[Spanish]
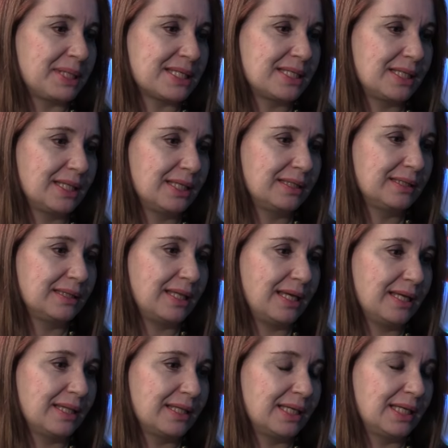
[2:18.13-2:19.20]

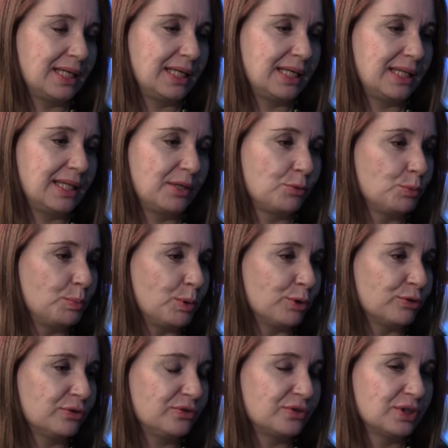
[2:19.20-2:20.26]
presidenta de,
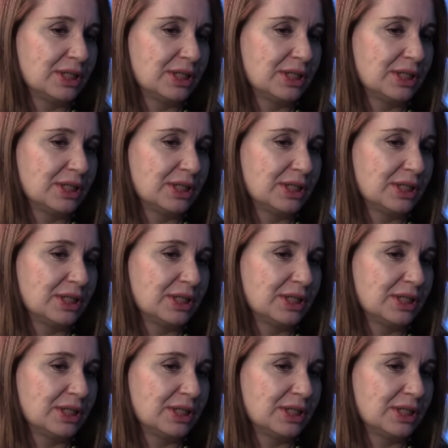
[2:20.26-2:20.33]
DuPont,